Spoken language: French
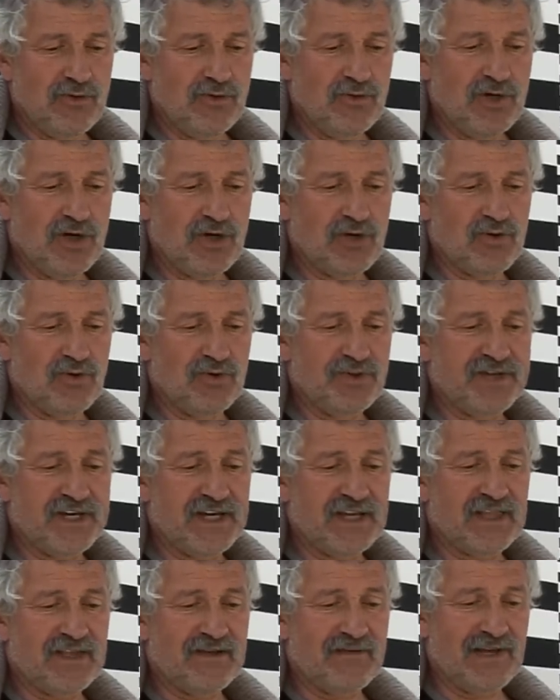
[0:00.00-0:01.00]
j'ai eu un
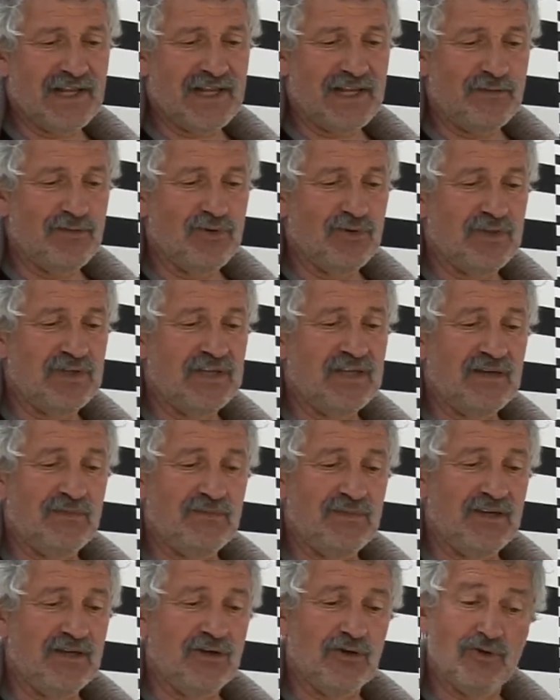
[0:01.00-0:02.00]
contact avec la
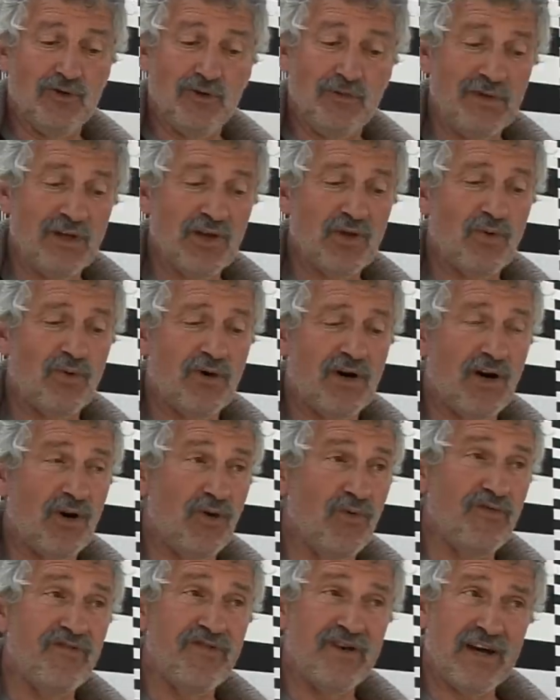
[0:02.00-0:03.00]
biodynamie en 2003 à
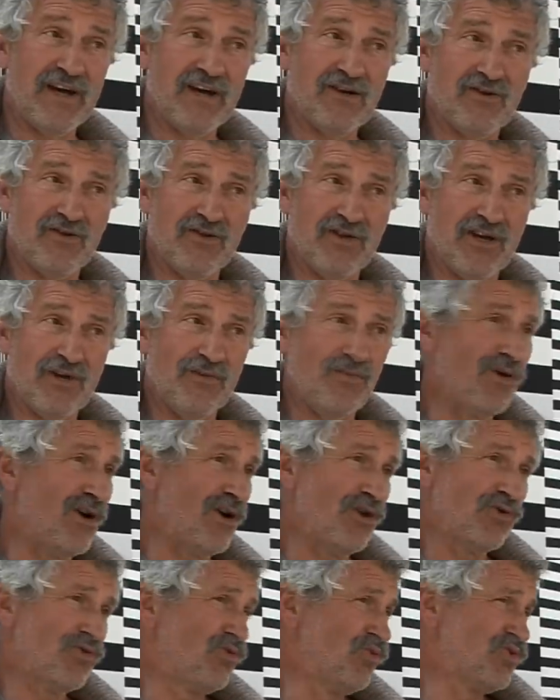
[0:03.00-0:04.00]
Roufac, en allant
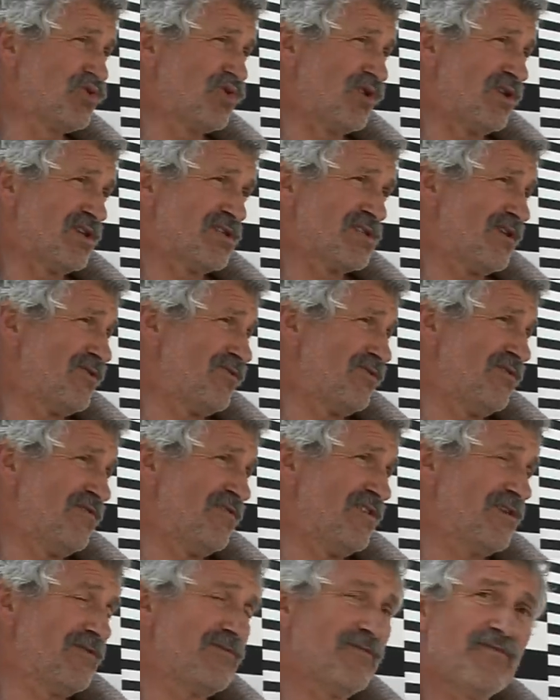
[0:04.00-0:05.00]
boire un coup sur un salon des
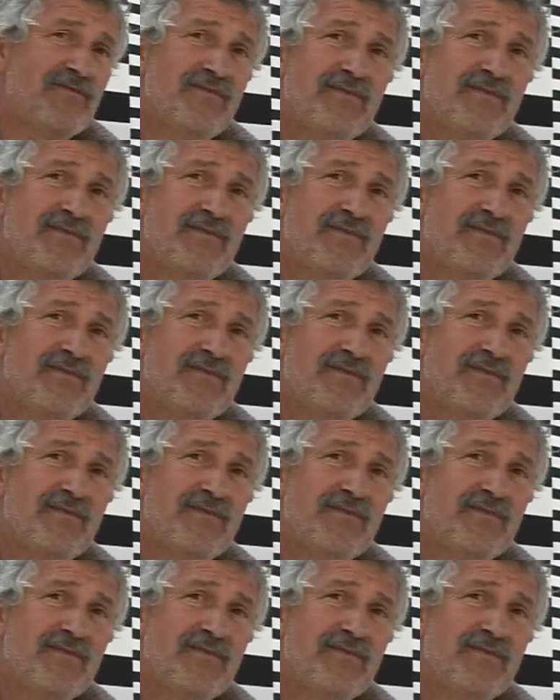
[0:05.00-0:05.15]
vins.